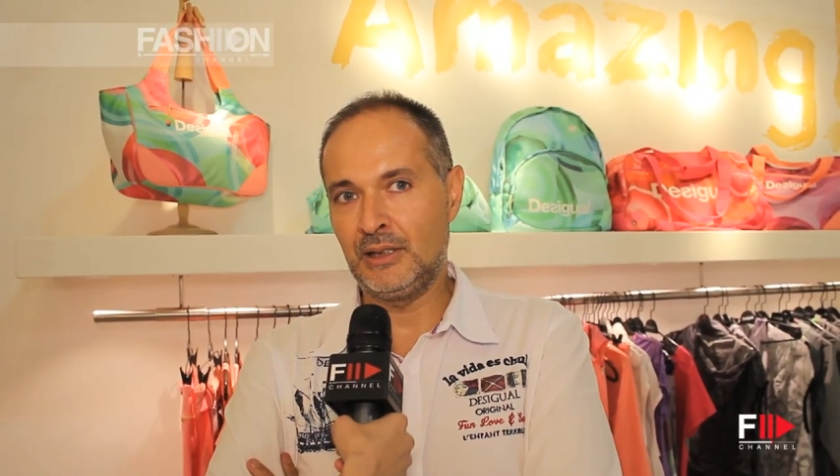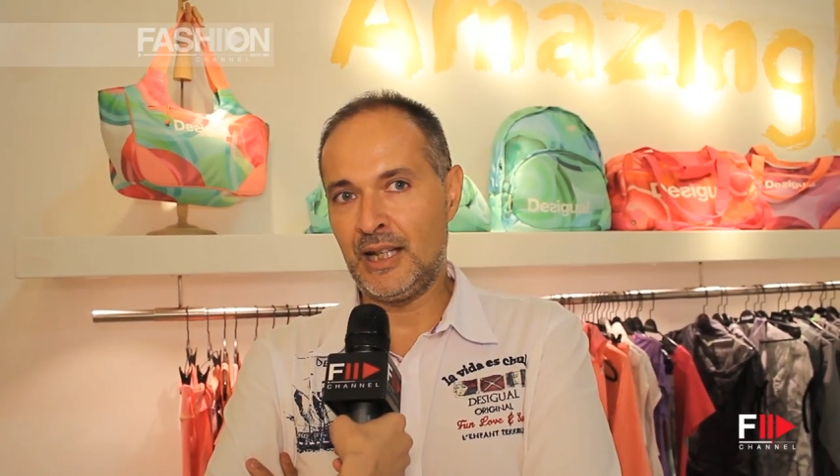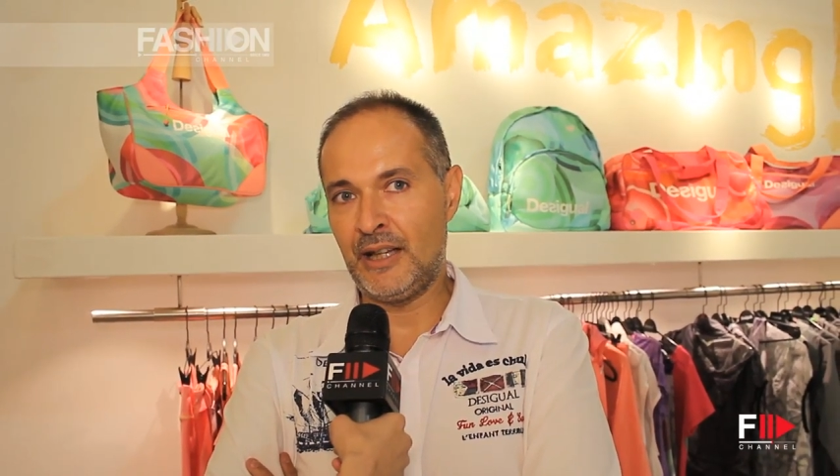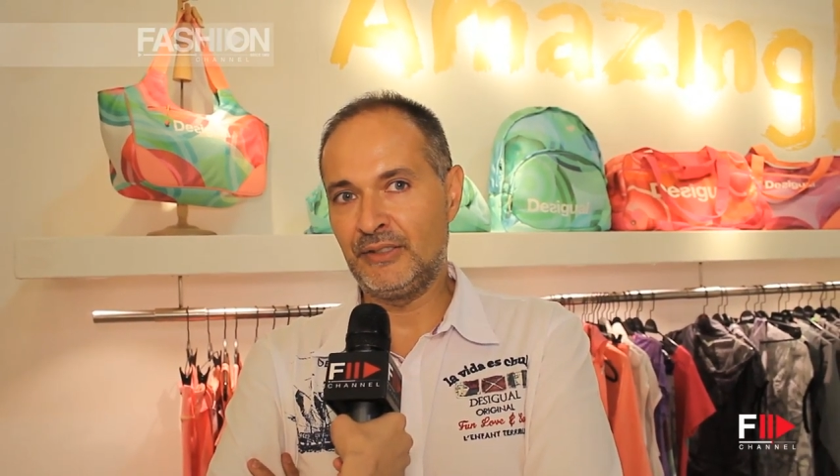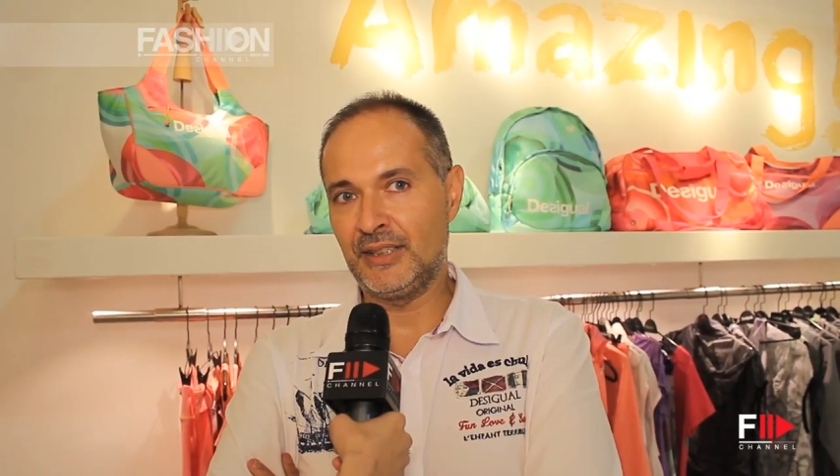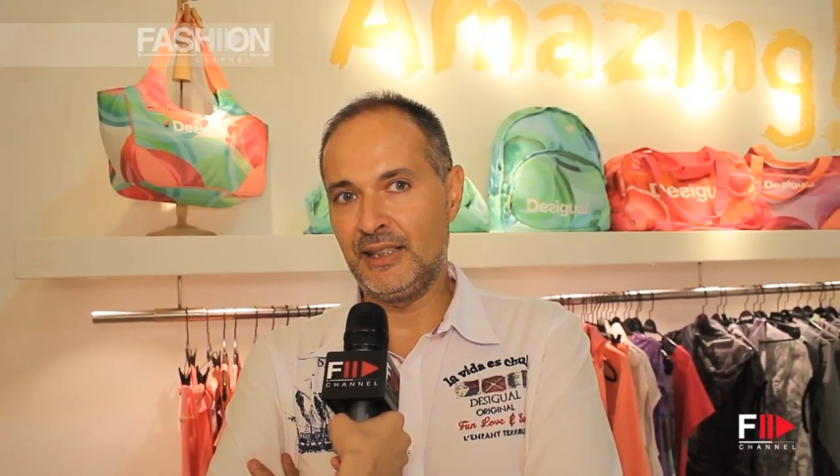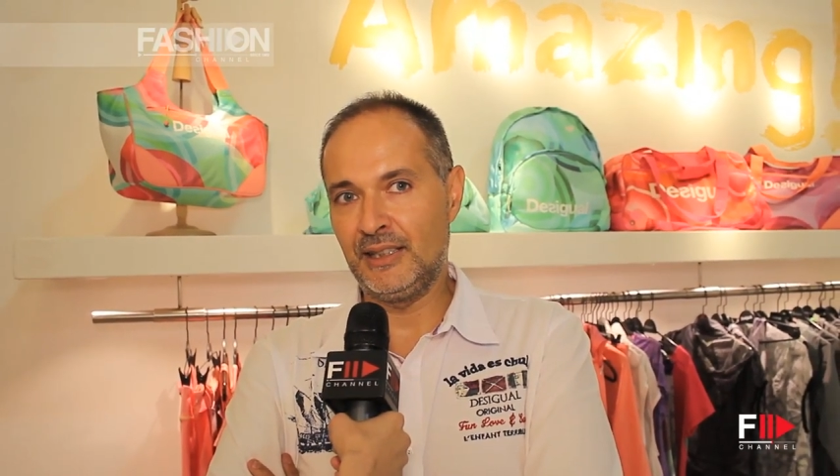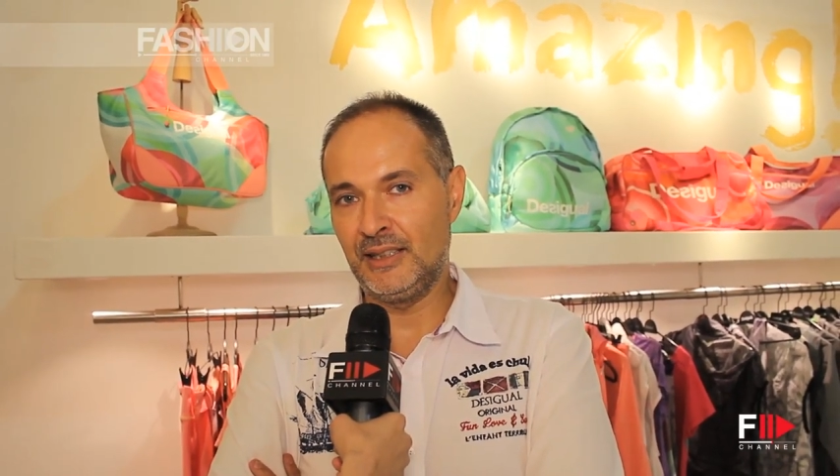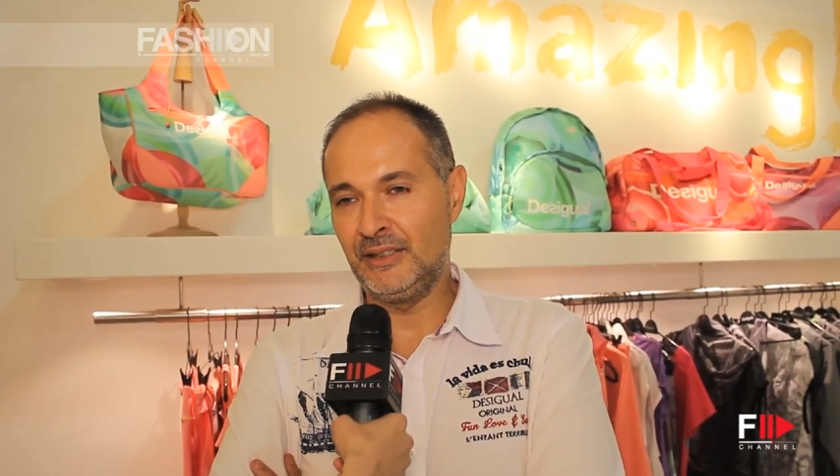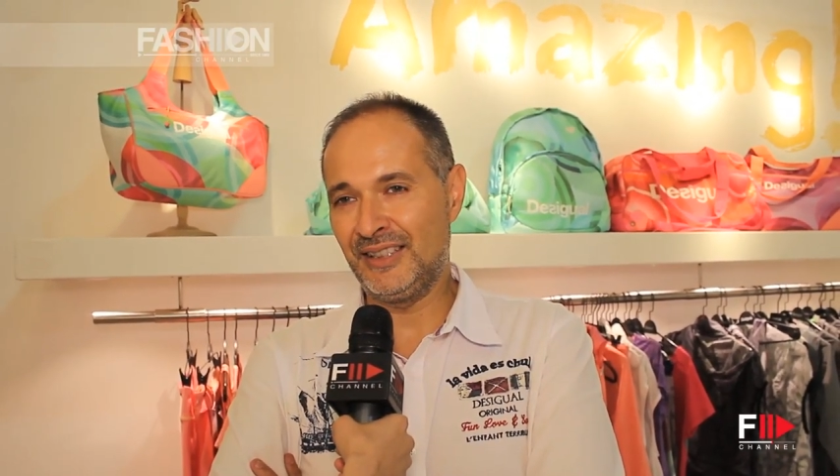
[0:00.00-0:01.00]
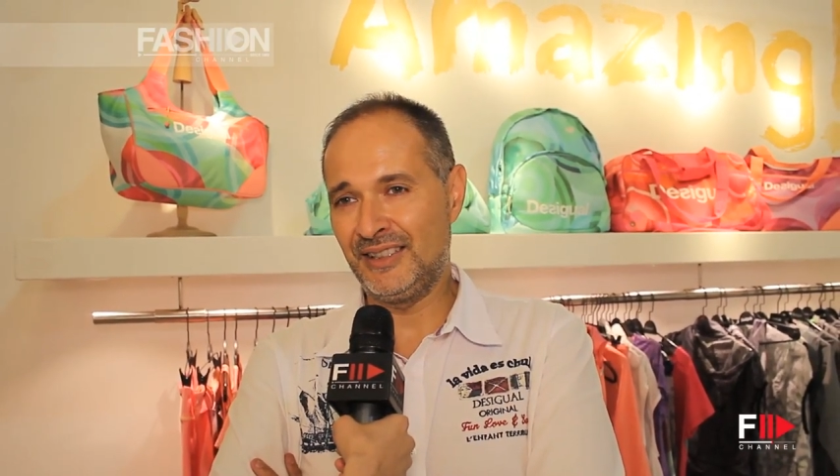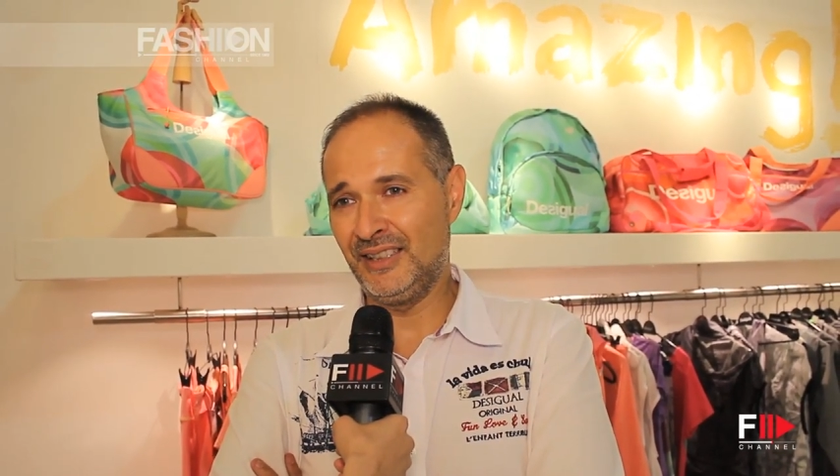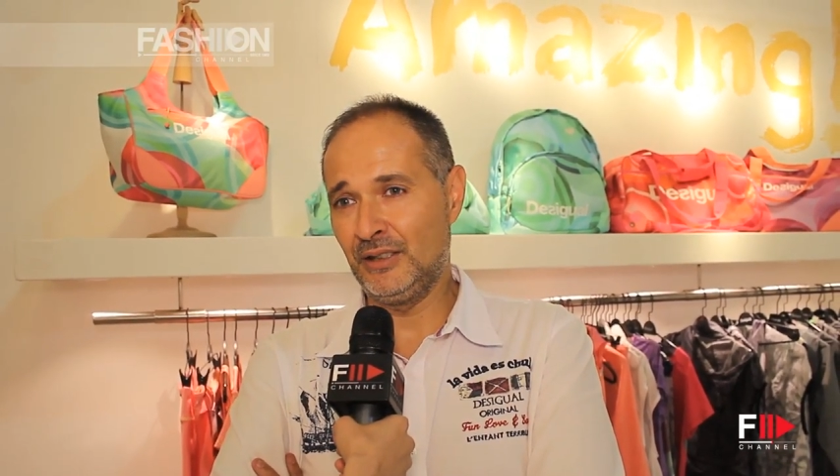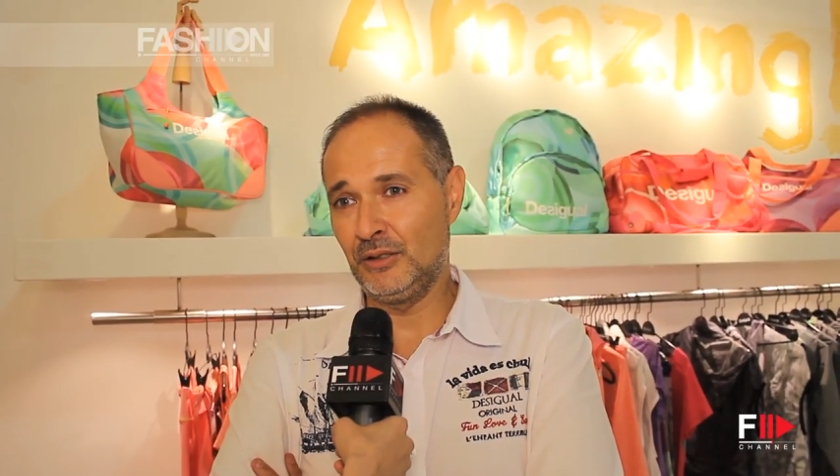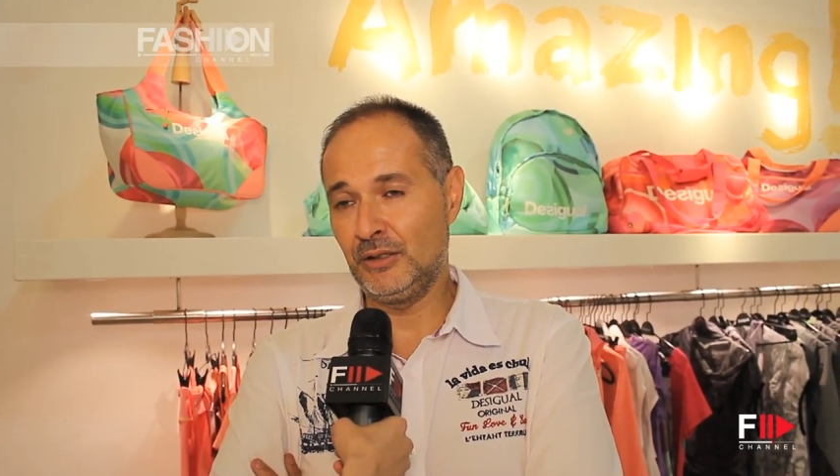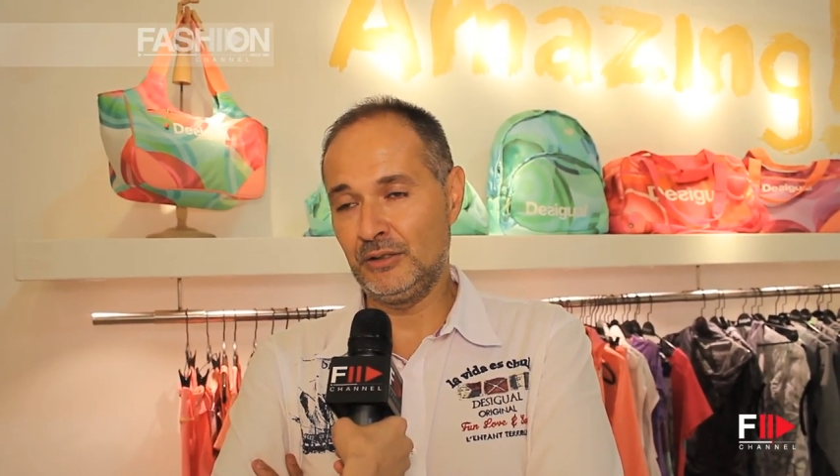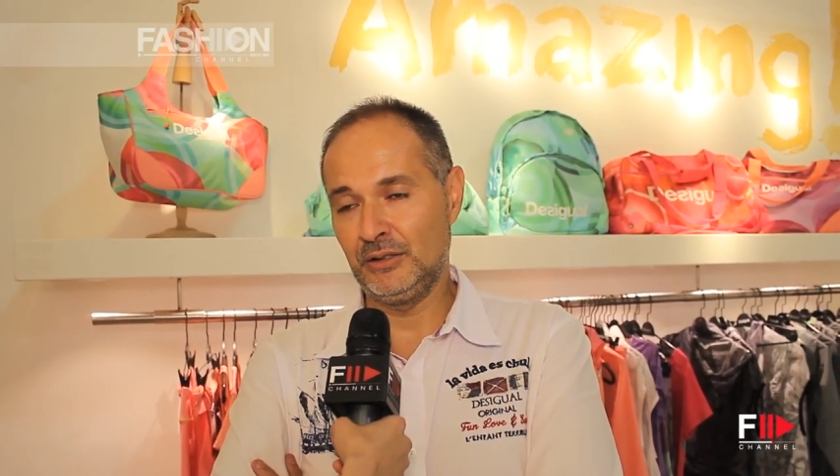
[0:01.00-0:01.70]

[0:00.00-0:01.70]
lifestyle divertito,